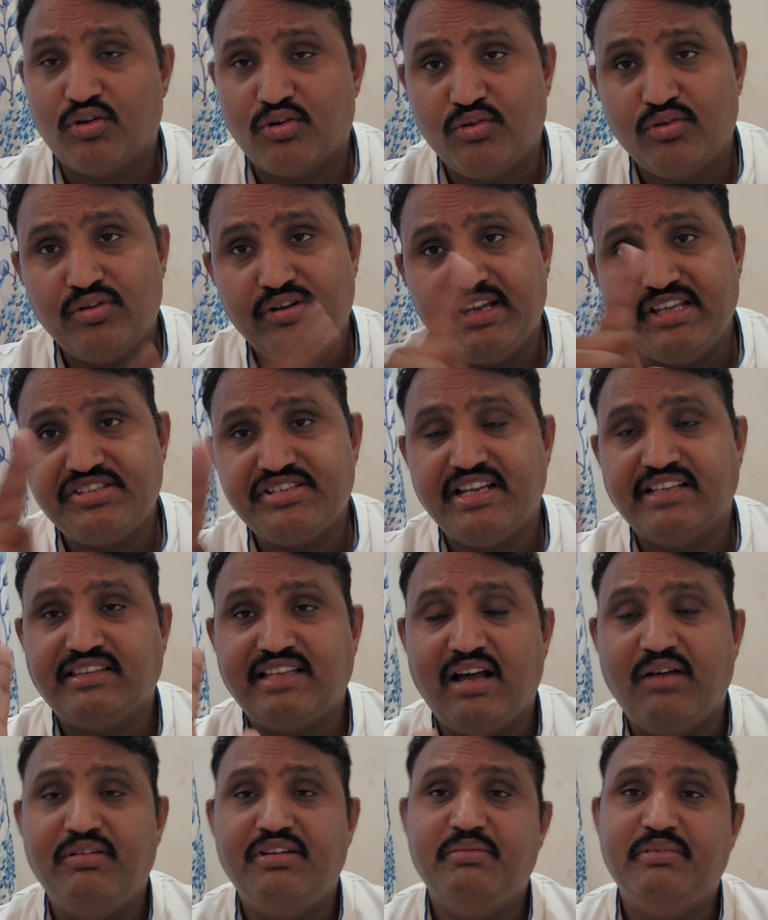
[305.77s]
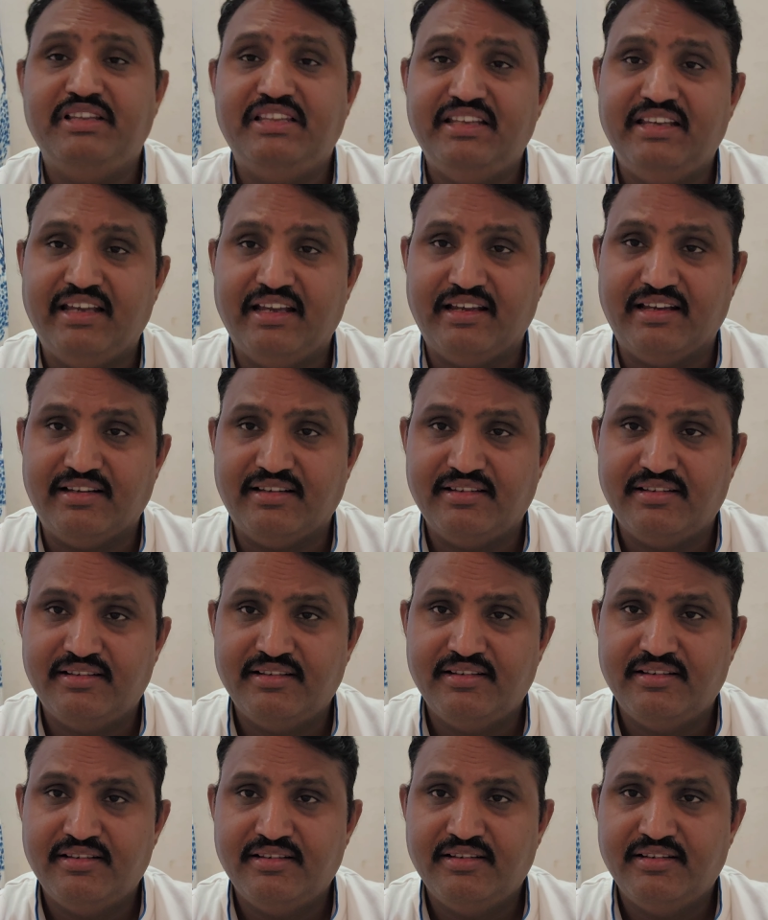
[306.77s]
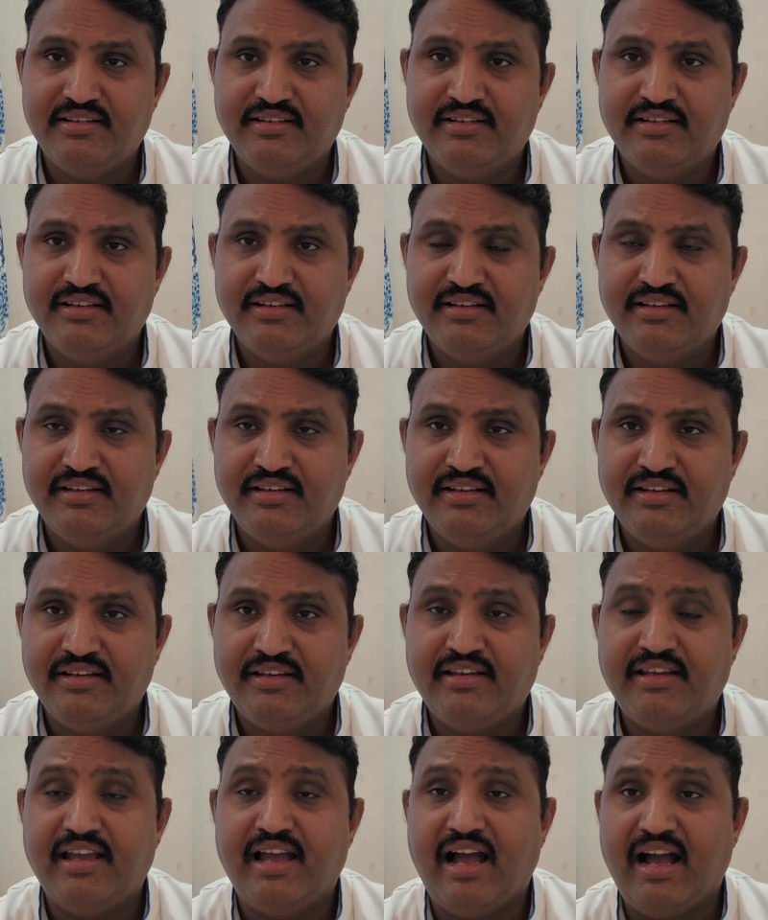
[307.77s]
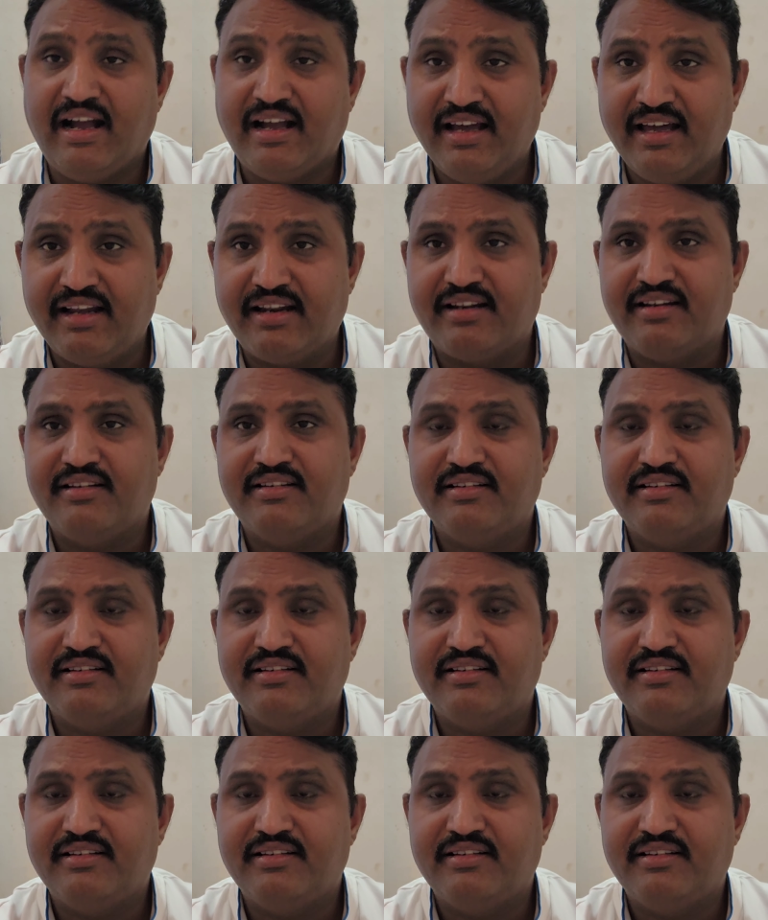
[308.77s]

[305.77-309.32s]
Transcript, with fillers: और उन्होंने चेतावनी भी दी है कि अगर